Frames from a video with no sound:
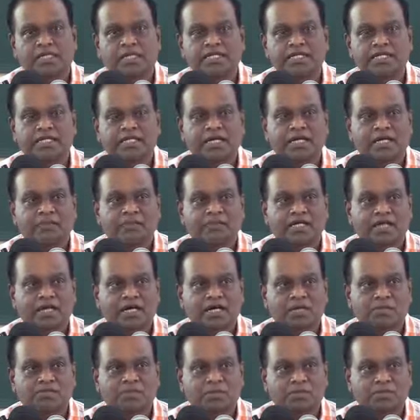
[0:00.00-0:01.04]
இந்த நிலைமை
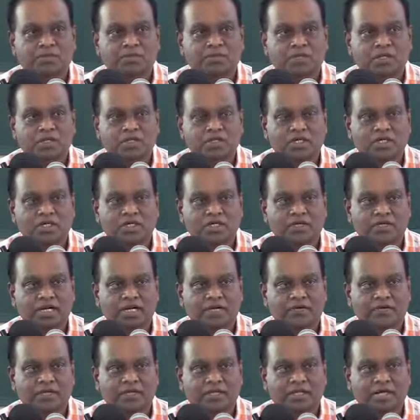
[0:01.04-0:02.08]
காணப்படும் பொழுது
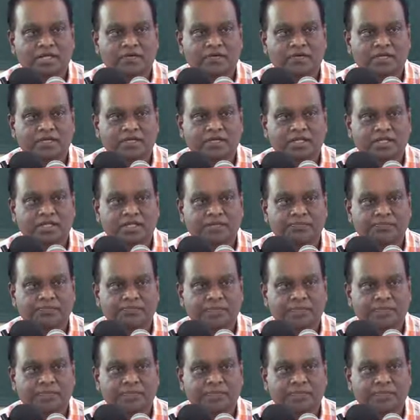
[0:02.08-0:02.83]
அவர்கள் வந்து